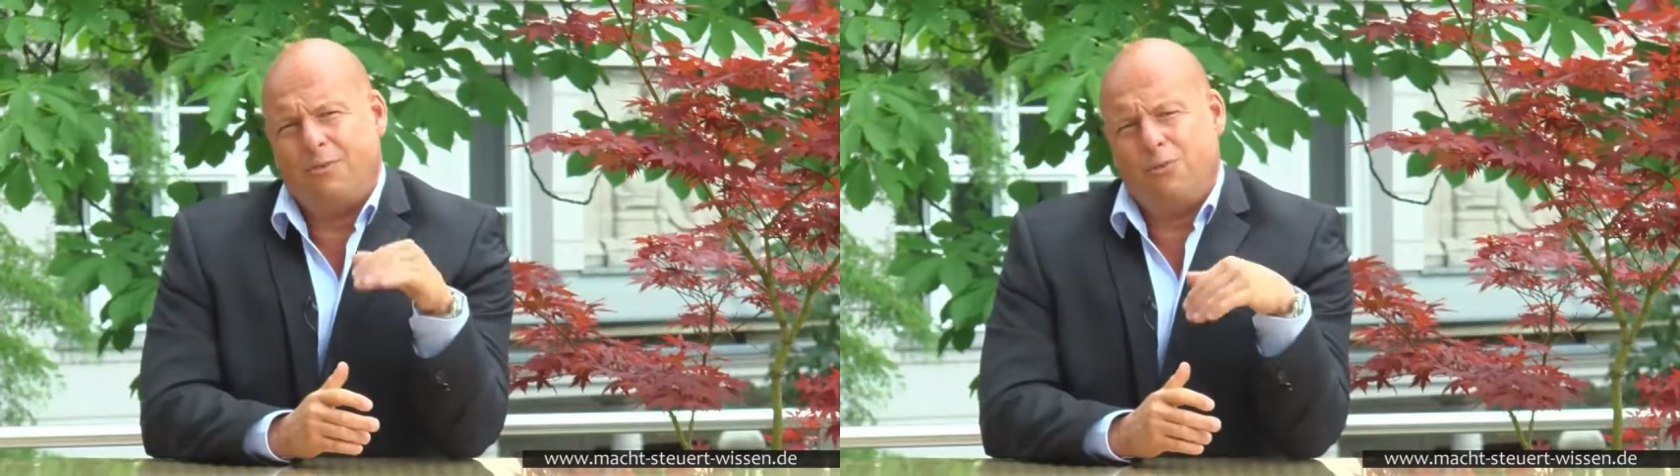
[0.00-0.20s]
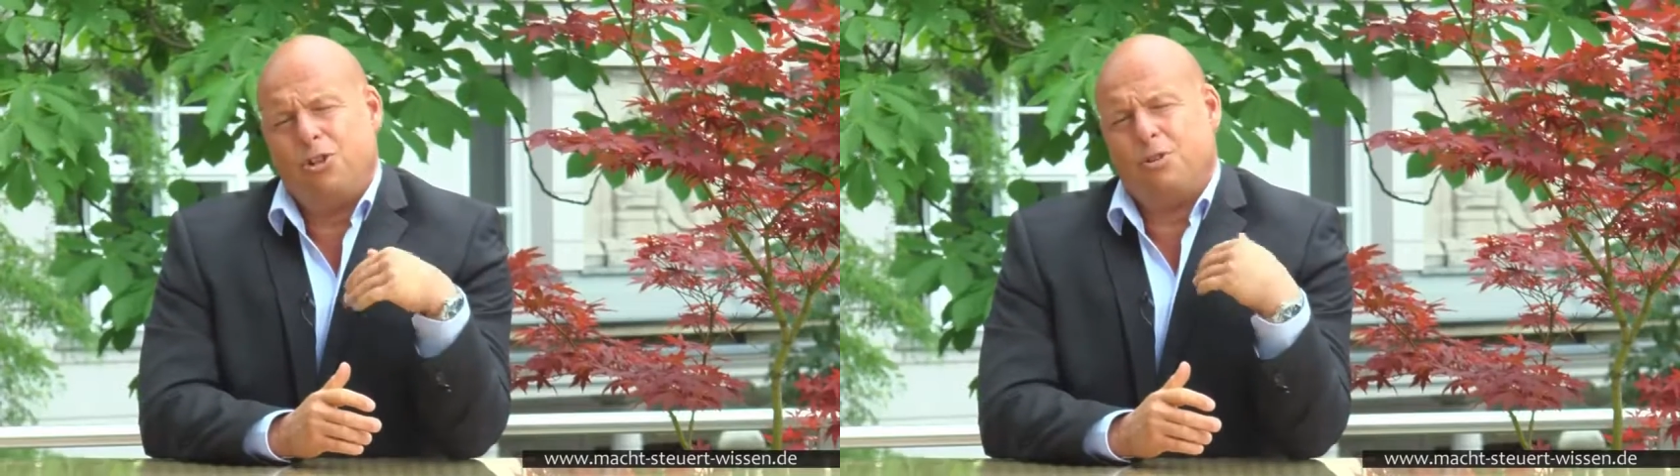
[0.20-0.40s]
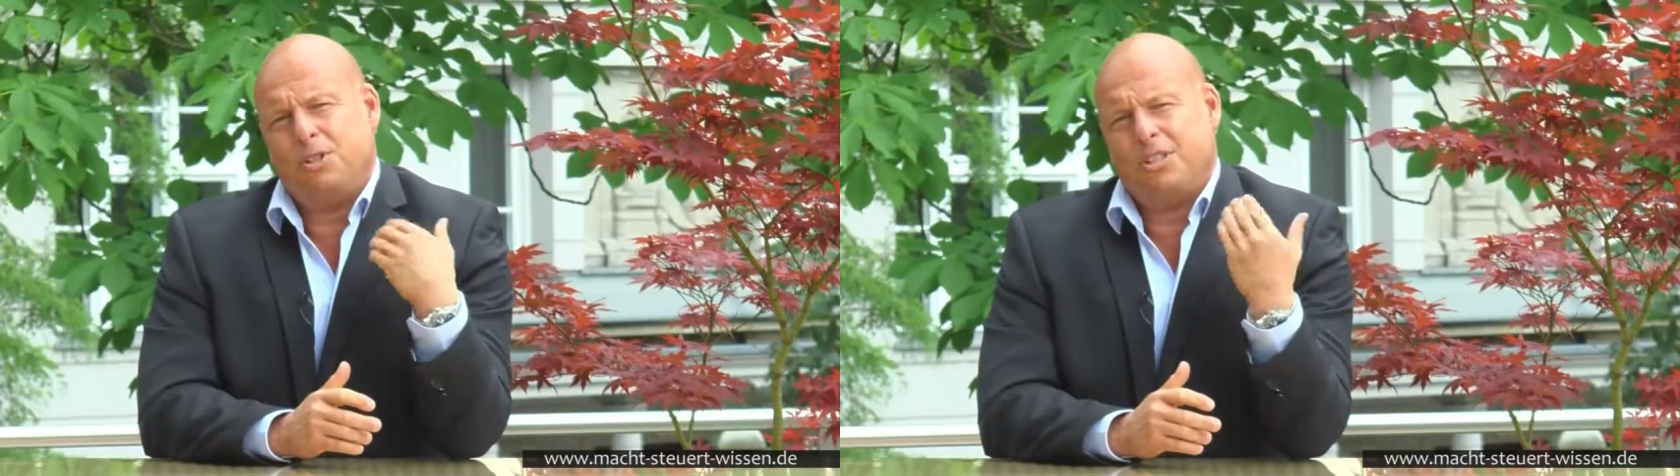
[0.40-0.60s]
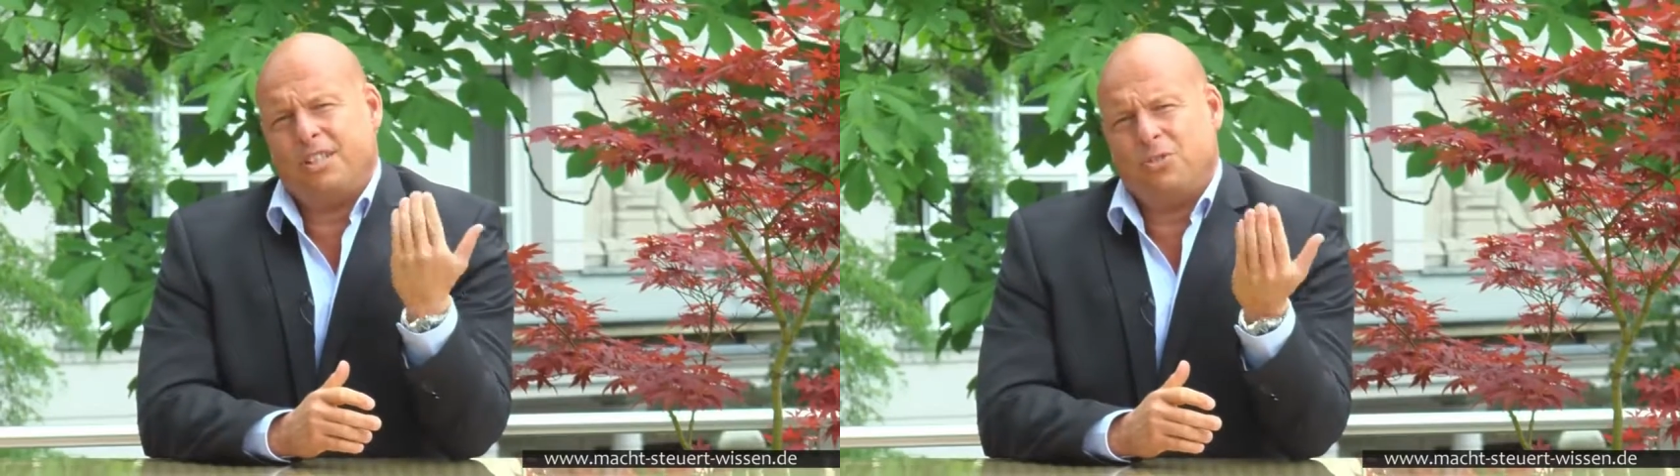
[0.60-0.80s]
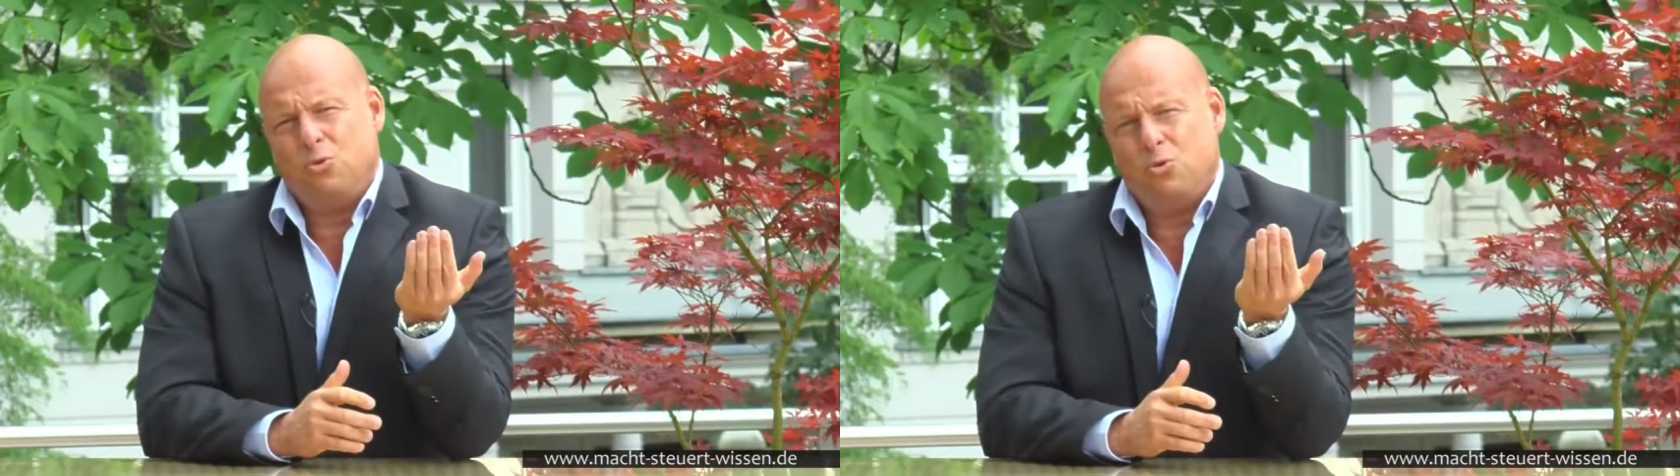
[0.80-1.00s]
fühle ich mich
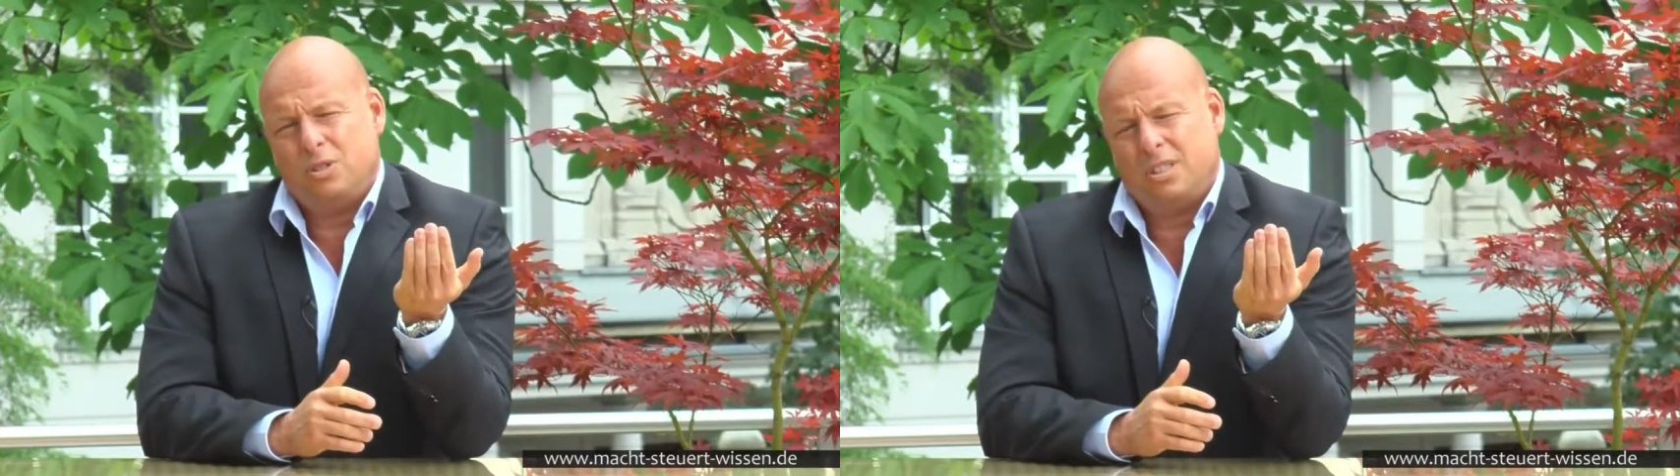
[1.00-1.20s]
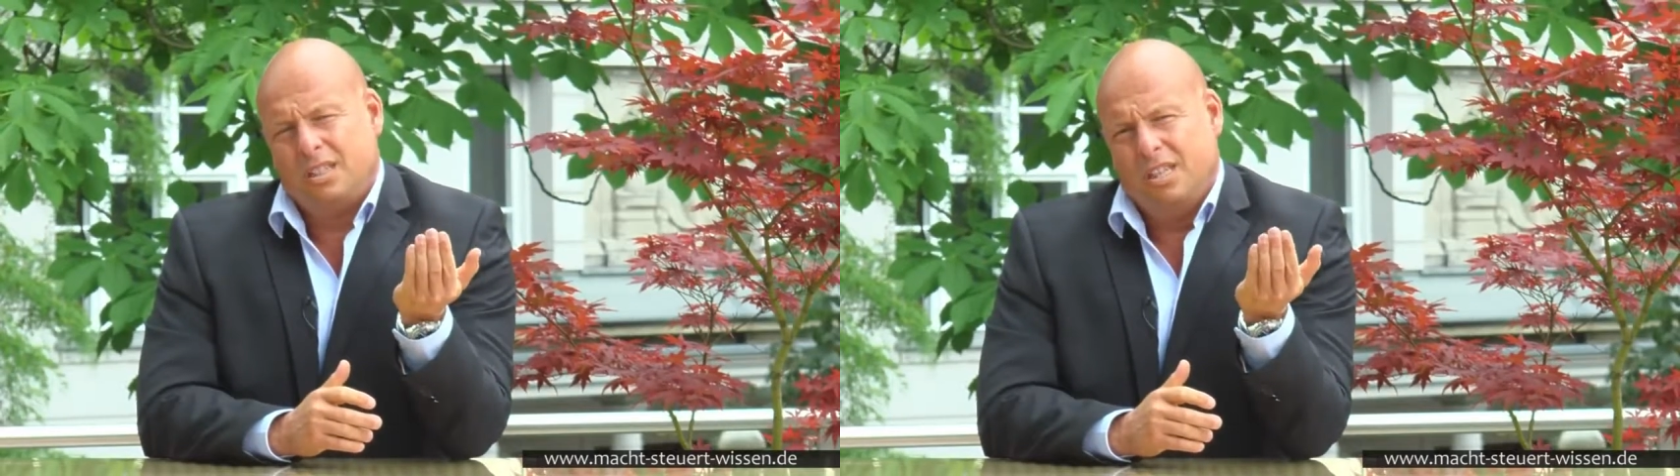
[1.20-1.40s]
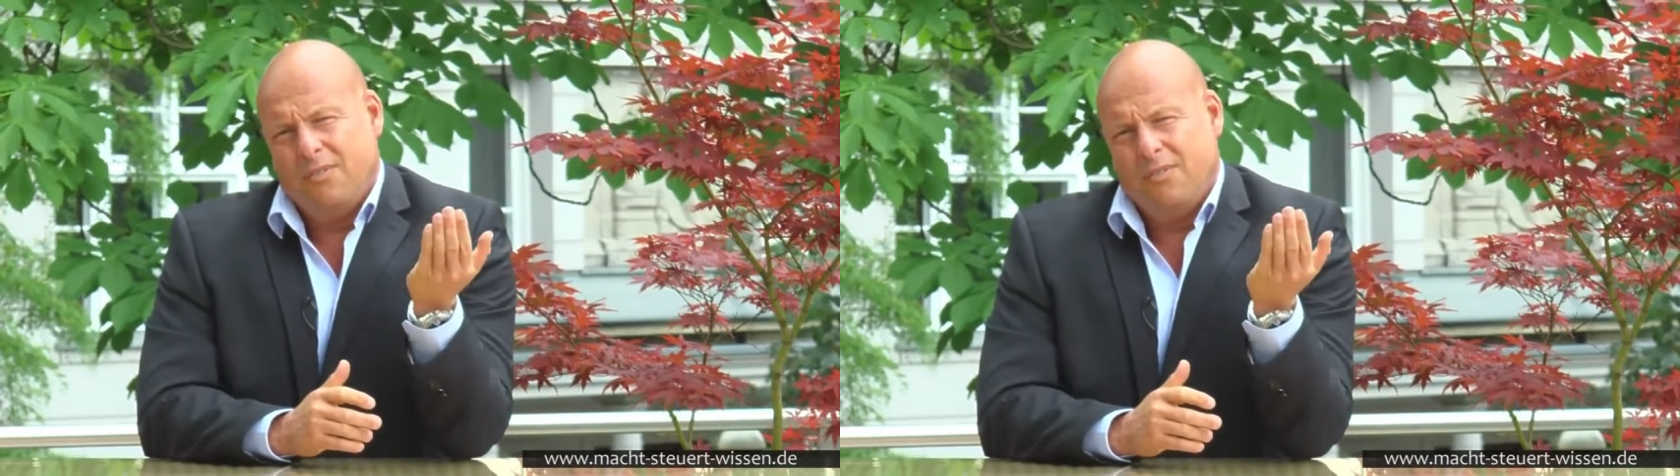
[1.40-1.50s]
denn gut?